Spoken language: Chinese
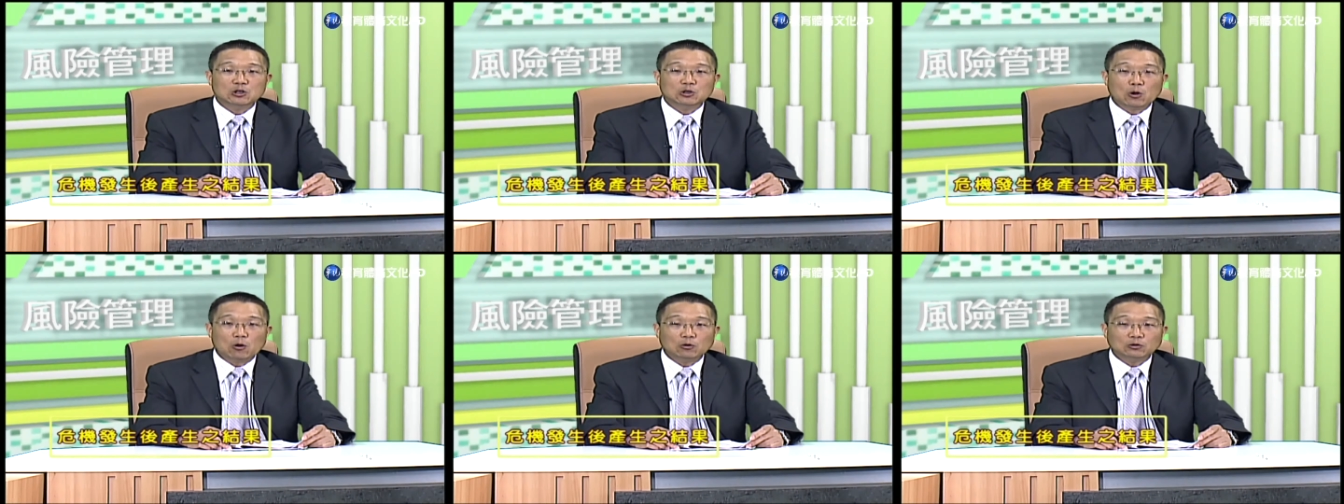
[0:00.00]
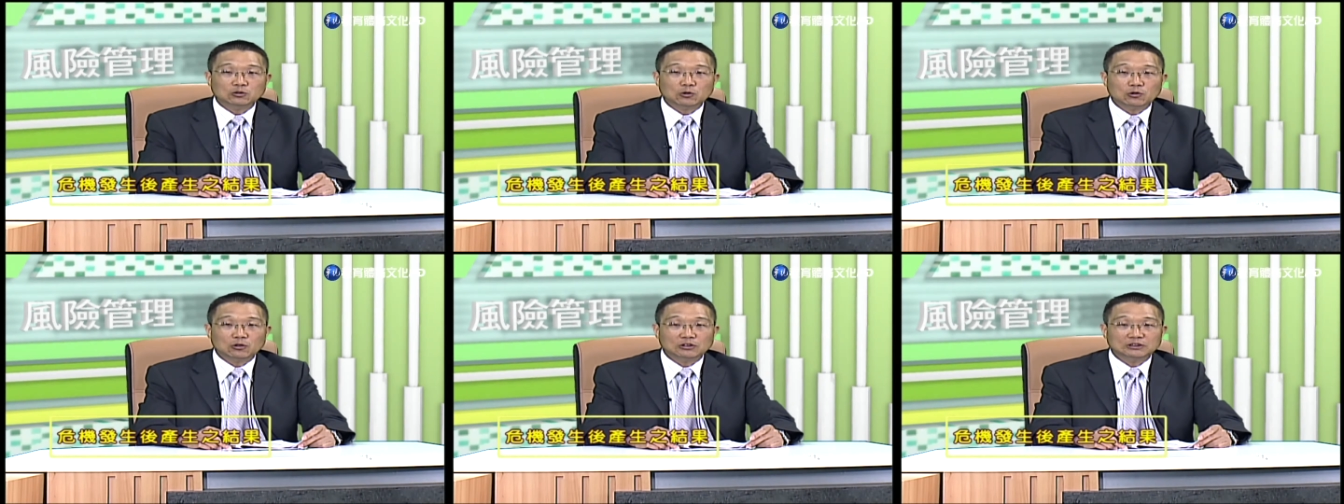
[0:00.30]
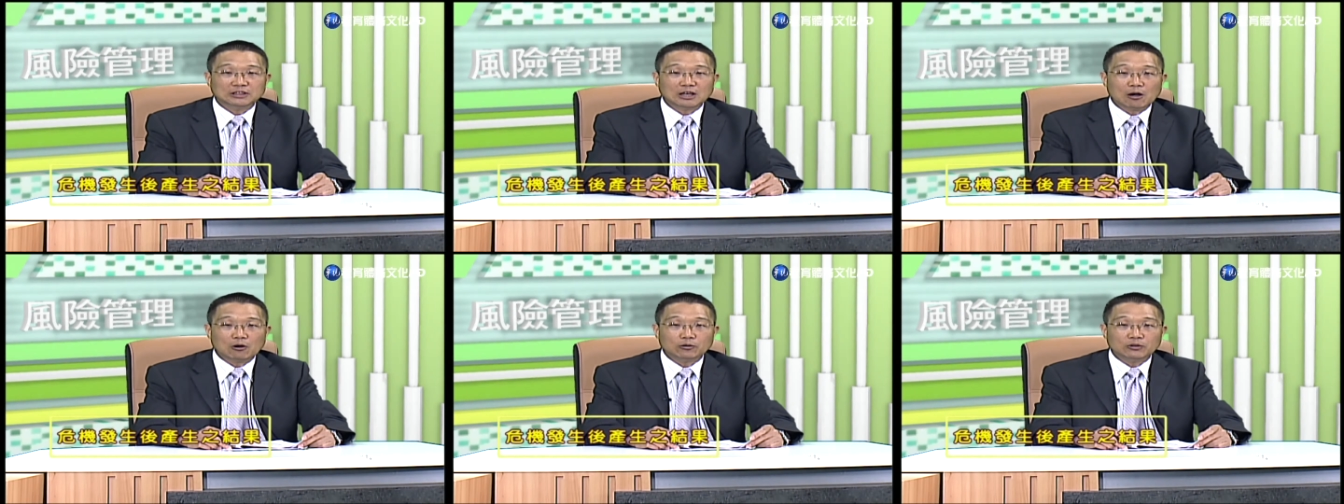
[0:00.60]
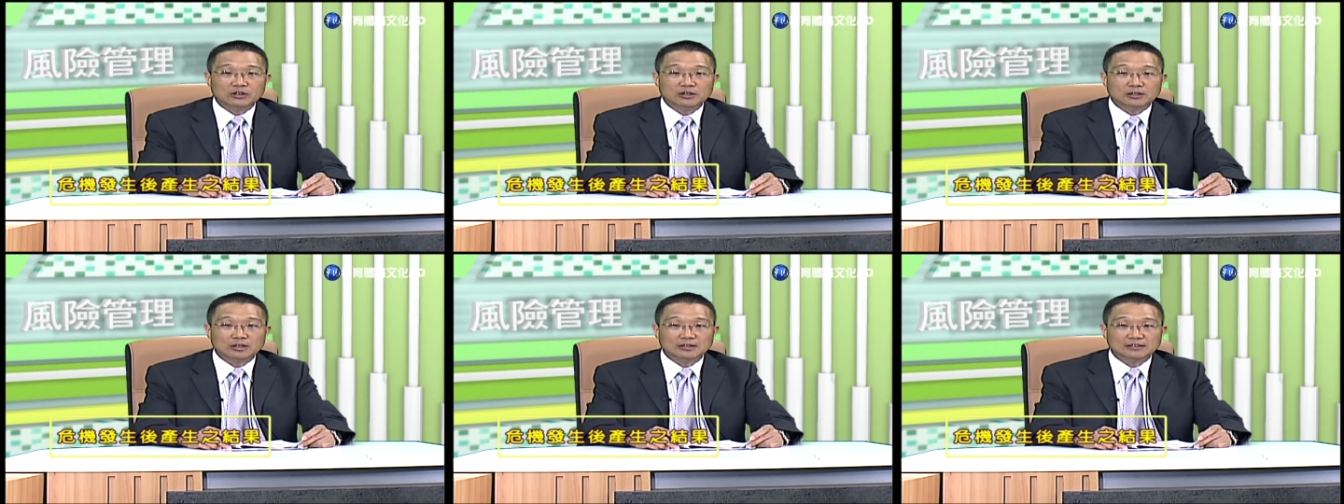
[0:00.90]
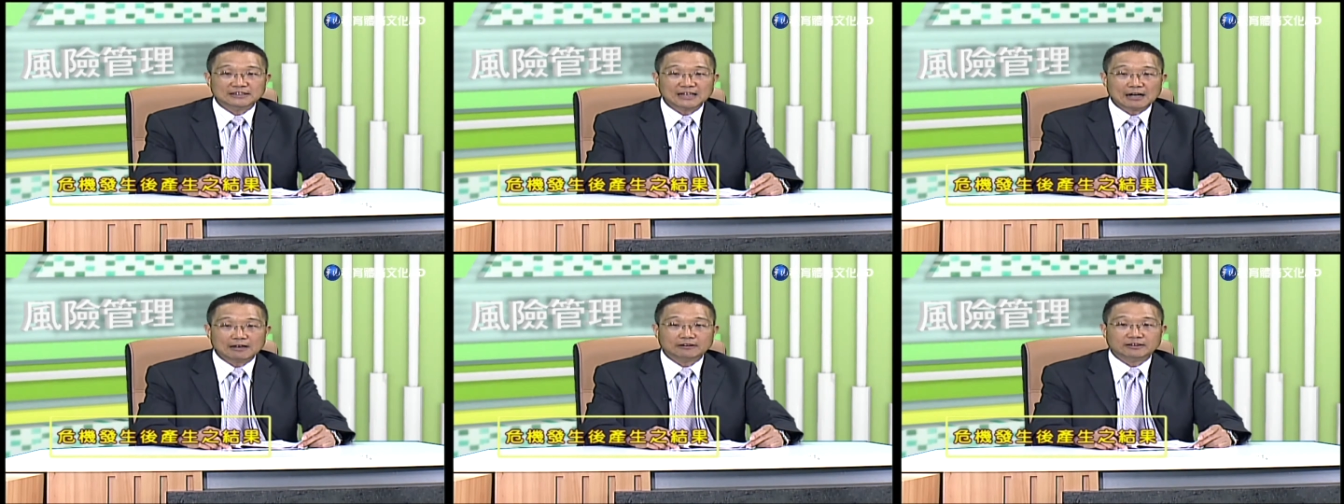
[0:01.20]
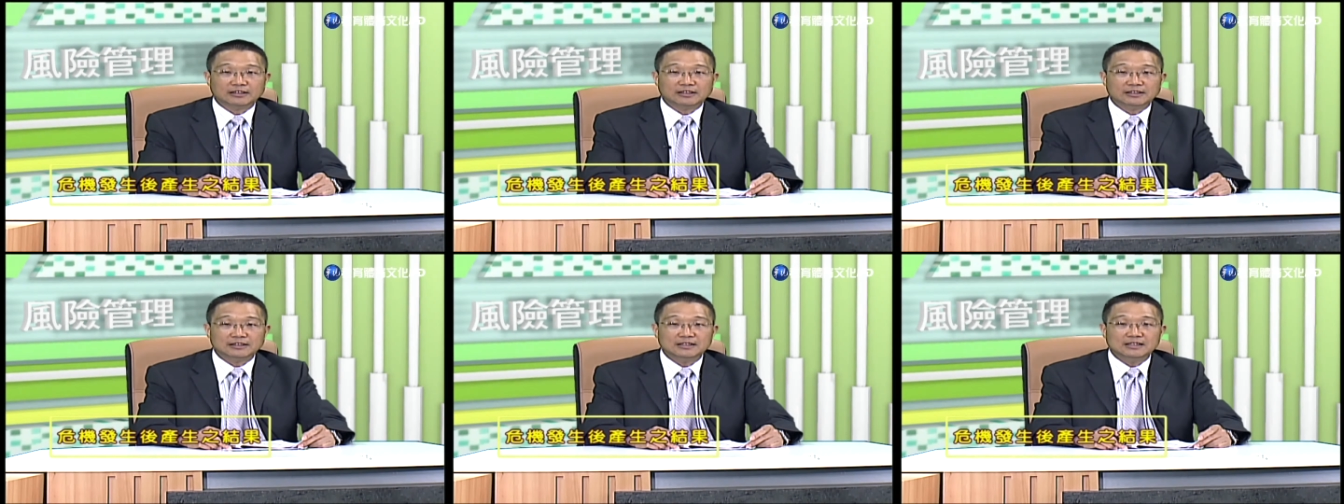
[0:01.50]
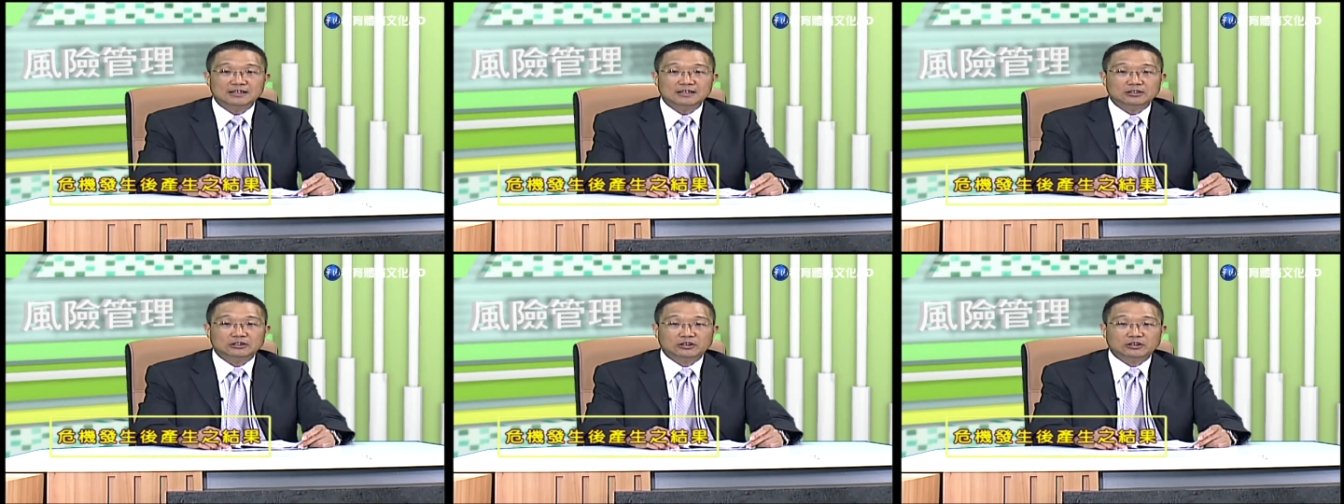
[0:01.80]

工作效率的降低、